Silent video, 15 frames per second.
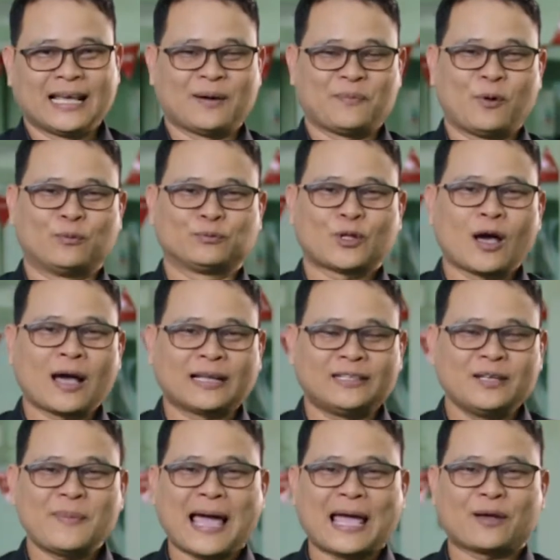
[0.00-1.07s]
เนี่ยผมต้องอ
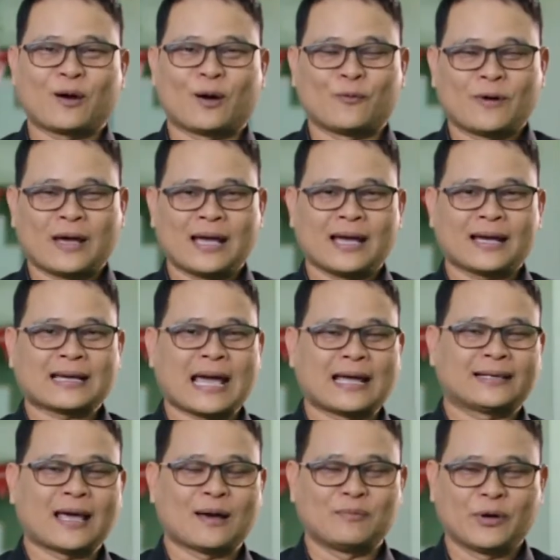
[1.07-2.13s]
ธิบายก่อนว่ากา
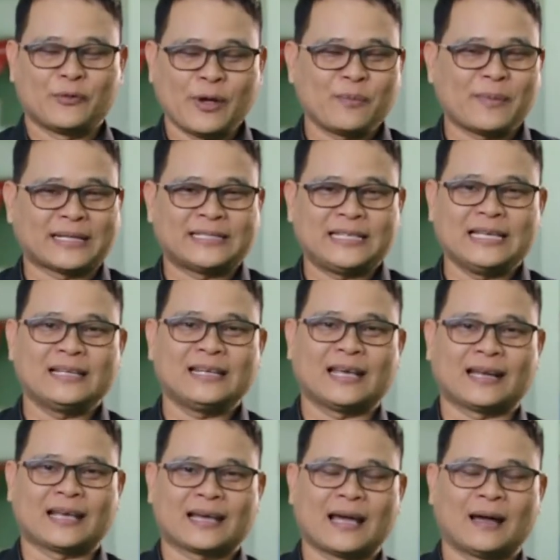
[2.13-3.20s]
รทำ Level Matching เนี่
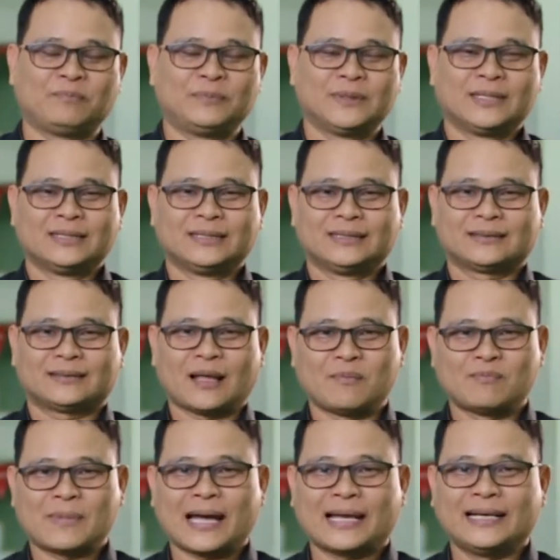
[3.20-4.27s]
ยนะครับ
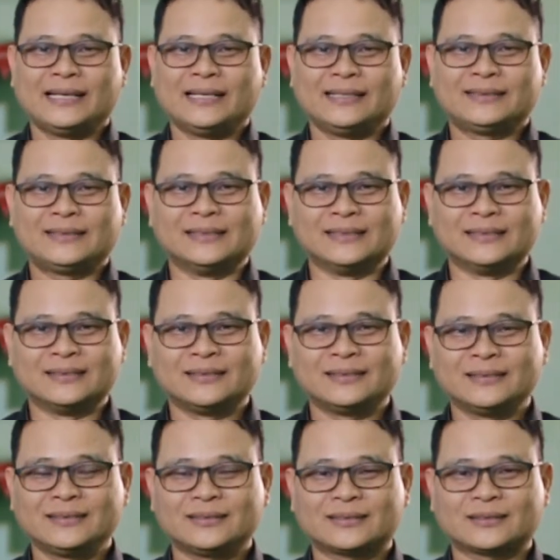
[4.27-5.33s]
ทำไมถึง
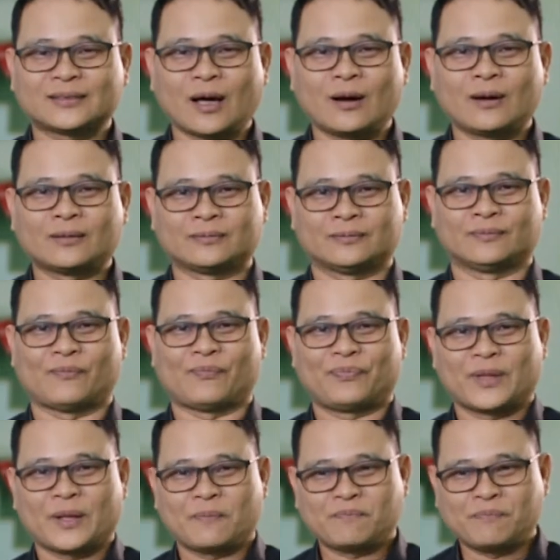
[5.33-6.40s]
ต้อง
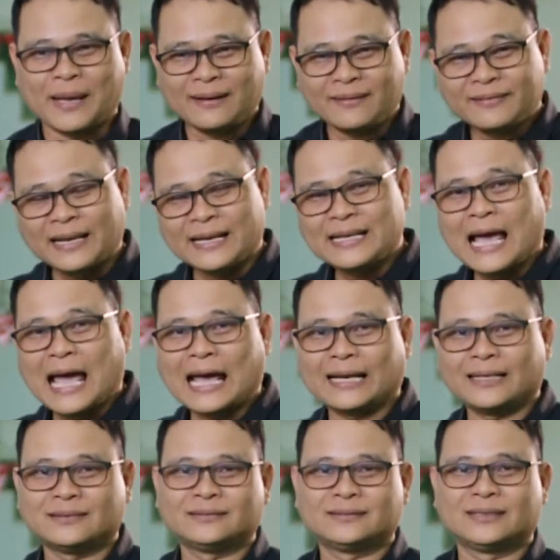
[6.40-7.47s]
เป็นสัญญาณ
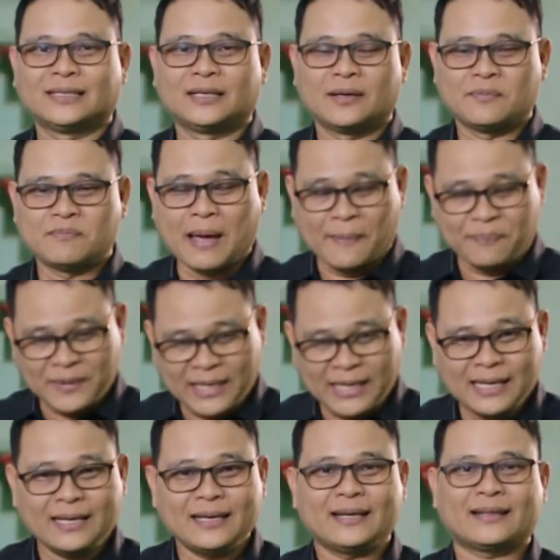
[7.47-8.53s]
แบบ
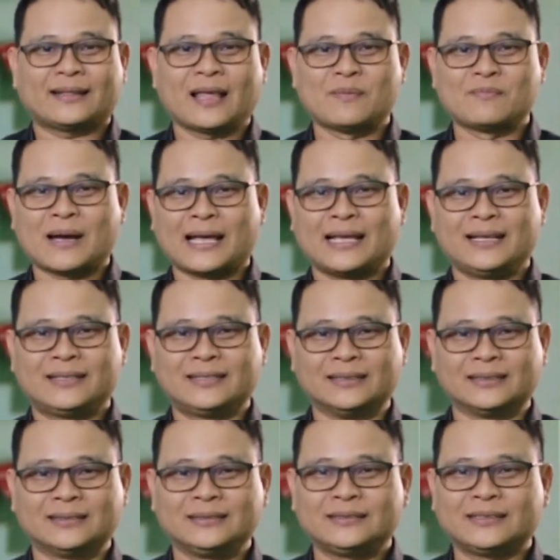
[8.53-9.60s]
นี้ทำไมถึ
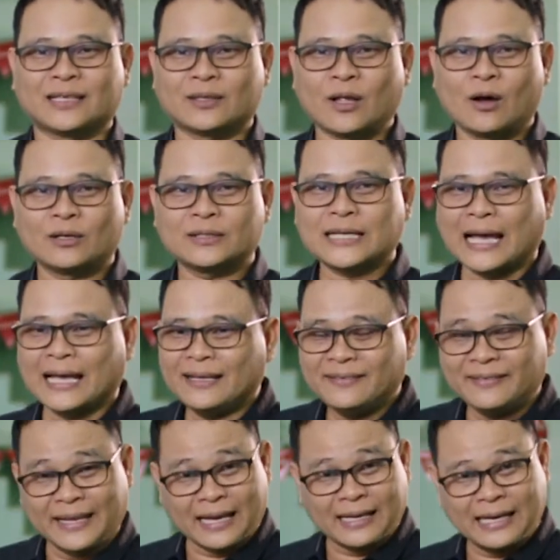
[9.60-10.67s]
งจะต้องใช้
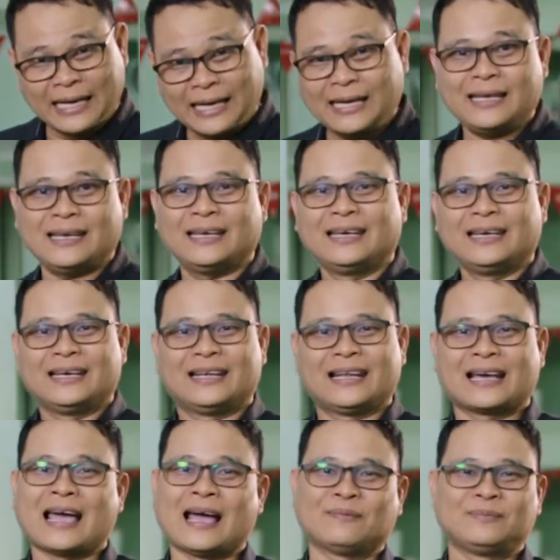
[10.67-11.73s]
เสียงนี้
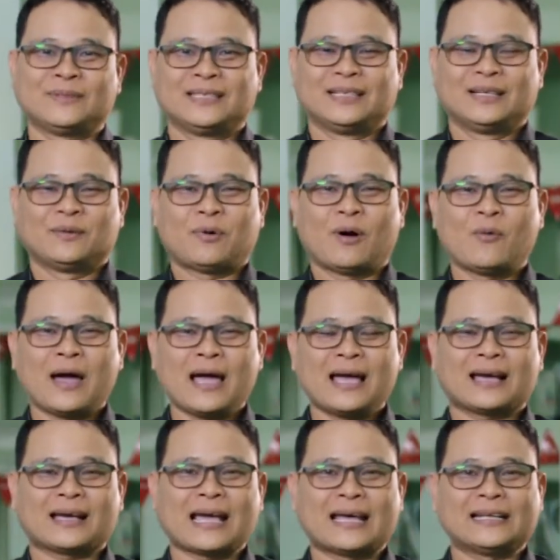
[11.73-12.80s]
นะครับเพราะว่า
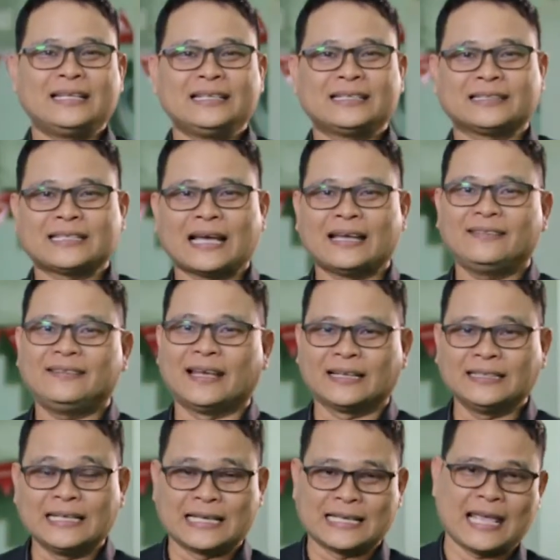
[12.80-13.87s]
การที่จะใช้เสียง
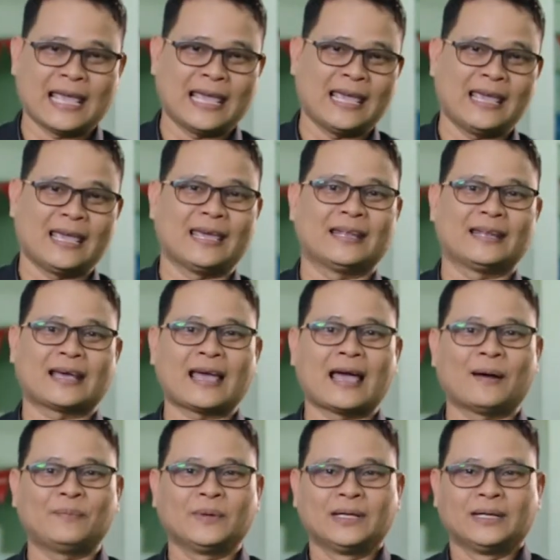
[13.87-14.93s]
1K นะครับ